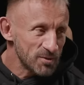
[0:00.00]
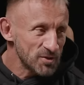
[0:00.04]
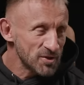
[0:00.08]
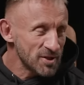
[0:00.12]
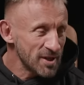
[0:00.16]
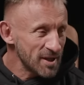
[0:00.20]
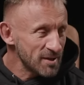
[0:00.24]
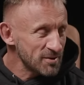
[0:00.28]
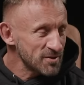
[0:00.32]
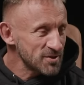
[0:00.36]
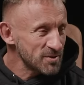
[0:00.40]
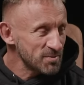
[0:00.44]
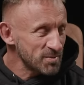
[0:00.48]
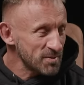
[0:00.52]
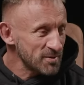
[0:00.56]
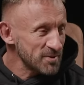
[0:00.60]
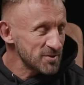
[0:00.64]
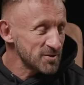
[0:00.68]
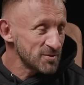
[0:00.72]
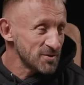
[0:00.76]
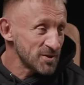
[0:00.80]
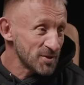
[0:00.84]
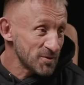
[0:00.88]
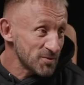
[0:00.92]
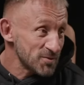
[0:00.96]
myślałem, że po
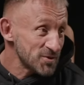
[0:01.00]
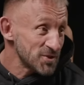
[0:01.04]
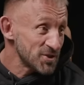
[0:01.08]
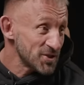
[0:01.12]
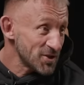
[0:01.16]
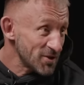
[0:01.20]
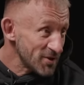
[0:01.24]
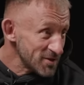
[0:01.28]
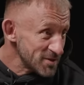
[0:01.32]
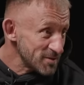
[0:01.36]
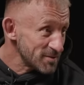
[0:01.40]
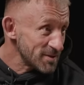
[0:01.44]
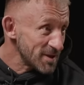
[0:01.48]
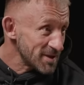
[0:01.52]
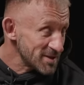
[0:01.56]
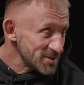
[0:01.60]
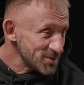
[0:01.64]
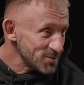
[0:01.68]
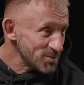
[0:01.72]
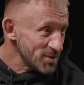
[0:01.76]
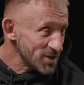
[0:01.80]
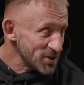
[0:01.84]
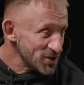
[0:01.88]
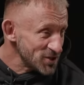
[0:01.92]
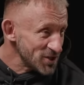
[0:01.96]
prostu niektórzy się rodzą
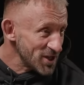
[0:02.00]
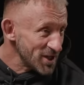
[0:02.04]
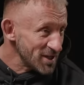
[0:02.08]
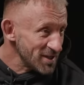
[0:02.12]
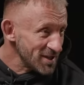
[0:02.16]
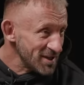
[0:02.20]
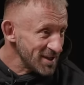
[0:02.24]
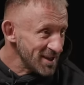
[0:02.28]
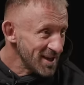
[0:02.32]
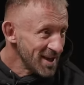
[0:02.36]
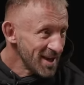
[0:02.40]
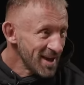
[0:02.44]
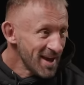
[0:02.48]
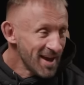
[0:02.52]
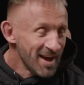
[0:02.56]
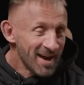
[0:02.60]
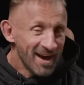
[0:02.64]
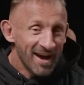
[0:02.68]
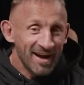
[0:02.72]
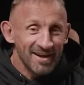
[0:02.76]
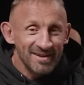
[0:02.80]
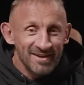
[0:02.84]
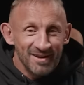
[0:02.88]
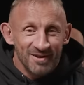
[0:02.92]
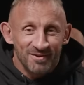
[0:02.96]
tacy umieśnieni,
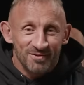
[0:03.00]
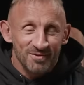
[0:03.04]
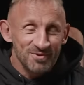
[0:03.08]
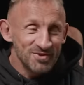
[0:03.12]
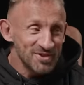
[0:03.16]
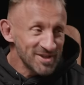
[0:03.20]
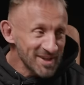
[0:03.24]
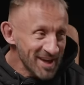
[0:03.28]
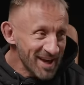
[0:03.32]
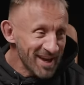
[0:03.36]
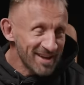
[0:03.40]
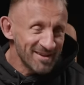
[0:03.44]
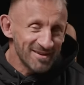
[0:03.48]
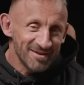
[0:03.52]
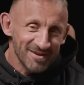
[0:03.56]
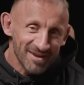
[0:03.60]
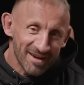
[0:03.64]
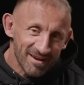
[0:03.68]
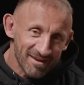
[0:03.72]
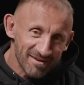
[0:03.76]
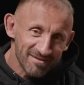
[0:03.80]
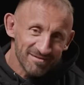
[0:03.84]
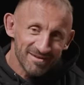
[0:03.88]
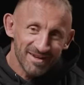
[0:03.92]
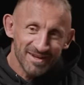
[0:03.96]
a niektórzy nie. No
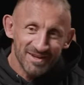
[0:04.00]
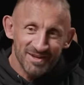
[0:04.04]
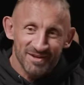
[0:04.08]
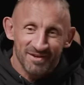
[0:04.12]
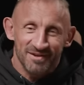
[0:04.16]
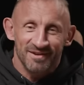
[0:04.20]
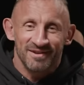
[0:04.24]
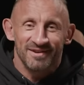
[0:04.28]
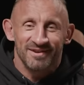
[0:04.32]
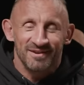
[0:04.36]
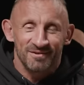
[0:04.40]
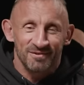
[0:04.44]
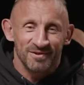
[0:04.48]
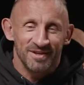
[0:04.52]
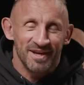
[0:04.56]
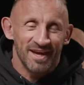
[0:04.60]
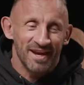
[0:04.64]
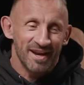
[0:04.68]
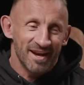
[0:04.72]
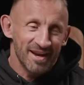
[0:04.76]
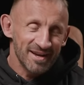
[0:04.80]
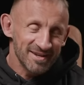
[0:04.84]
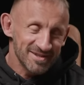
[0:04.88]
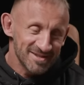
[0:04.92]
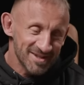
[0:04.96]
ja takich
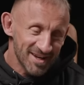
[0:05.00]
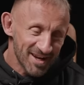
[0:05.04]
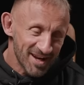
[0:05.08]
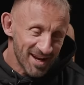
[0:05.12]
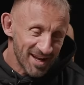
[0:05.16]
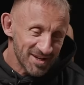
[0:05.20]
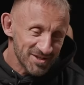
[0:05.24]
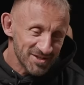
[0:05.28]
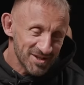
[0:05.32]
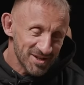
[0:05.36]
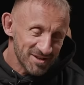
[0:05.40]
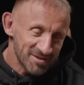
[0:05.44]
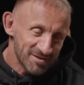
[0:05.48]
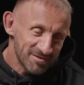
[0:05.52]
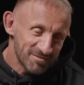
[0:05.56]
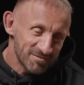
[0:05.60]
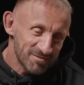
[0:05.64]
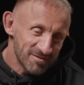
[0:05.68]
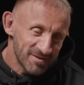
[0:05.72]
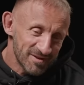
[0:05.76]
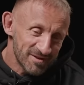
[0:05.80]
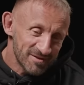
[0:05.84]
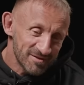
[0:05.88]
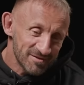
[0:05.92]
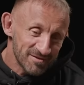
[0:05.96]
chuderlak, zdychlaczek. No
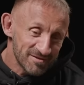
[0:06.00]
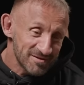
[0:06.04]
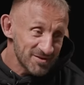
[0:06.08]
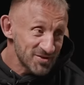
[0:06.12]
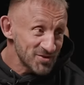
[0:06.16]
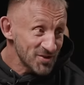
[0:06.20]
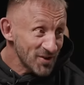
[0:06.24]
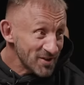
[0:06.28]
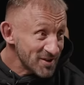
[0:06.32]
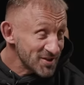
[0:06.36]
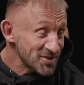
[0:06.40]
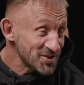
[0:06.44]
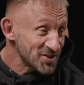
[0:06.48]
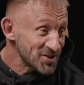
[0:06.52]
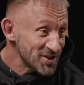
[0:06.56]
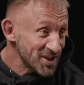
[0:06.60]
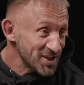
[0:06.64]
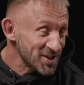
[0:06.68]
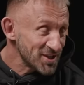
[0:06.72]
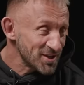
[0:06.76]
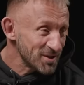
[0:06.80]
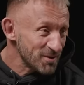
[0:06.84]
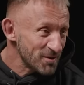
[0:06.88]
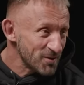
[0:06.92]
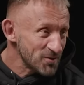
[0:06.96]
mówię, no, no szkoda, że się
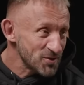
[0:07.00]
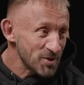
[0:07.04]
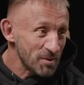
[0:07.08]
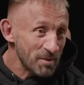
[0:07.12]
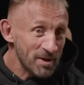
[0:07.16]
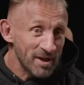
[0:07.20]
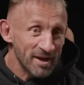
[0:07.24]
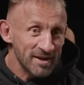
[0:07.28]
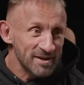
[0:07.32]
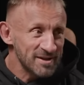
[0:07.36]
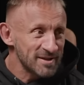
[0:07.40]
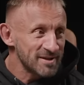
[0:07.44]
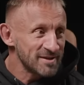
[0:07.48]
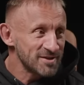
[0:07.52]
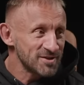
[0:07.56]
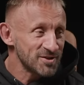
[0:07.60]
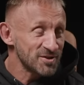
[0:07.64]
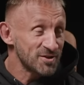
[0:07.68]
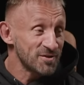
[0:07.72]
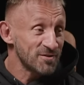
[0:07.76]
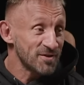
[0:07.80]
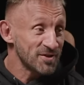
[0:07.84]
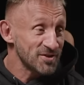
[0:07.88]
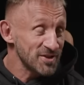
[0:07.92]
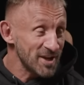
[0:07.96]
taki nie urodziłem, ale jak
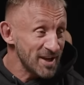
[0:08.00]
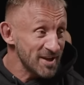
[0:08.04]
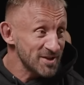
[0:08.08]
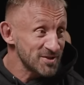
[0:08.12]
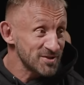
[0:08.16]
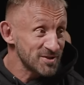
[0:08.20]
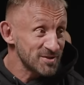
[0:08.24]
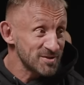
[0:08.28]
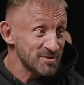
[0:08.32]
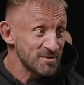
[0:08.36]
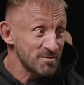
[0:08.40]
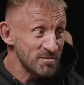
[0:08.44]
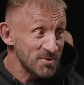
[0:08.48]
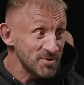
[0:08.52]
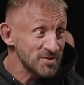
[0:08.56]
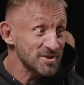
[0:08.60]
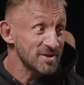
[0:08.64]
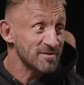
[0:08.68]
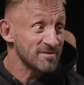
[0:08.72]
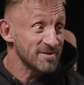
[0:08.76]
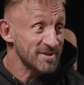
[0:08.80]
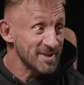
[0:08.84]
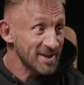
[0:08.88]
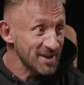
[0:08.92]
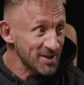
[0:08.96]
się dowiedziałem, że to sobie
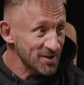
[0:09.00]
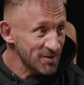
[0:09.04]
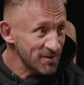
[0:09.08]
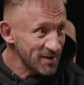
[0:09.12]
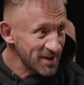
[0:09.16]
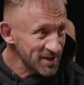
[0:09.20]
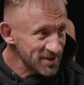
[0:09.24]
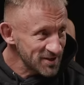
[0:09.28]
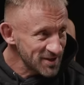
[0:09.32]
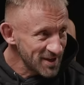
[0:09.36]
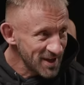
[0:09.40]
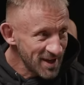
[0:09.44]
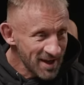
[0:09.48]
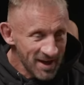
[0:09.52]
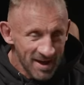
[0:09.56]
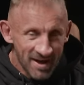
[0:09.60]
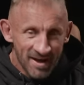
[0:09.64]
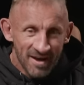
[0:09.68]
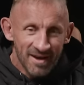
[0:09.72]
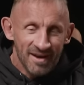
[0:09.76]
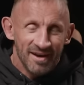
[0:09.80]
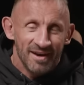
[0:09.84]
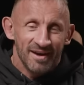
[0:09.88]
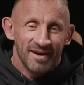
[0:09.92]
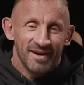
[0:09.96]
można wytrenować, mhm.
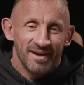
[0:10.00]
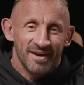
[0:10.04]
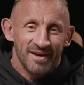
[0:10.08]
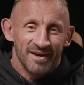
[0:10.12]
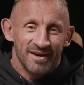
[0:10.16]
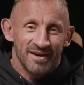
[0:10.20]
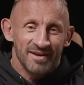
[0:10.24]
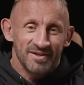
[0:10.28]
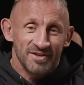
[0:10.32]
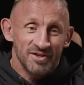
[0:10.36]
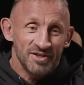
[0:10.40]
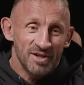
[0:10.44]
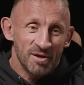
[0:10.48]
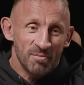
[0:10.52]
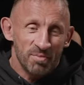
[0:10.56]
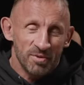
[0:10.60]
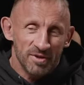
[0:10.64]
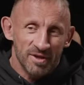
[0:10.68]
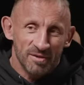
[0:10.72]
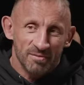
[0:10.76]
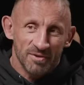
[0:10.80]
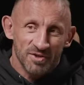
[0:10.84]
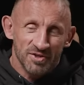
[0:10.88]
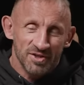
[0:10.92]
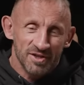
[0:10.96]
E, gdzieś tam
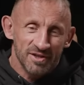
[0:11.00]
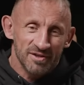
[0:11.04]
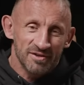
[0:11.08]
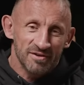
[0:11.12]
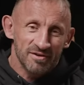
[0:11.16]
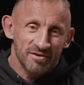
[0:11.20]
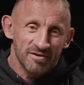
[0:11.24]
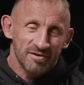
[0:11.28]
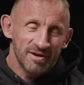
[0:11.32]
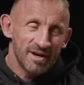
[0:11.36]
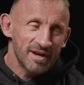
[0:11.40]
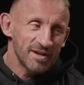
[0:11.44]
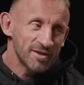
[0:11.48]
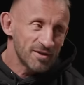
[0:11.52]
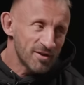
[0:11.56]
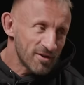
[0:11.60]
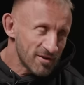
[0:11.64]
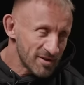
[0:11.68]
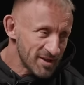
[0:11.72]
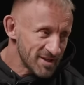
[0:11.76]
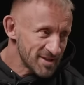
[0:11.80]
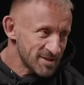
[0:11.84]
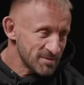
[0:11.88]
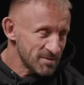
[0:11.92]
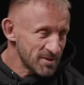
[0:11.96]
potem jeszcze tego Arnolda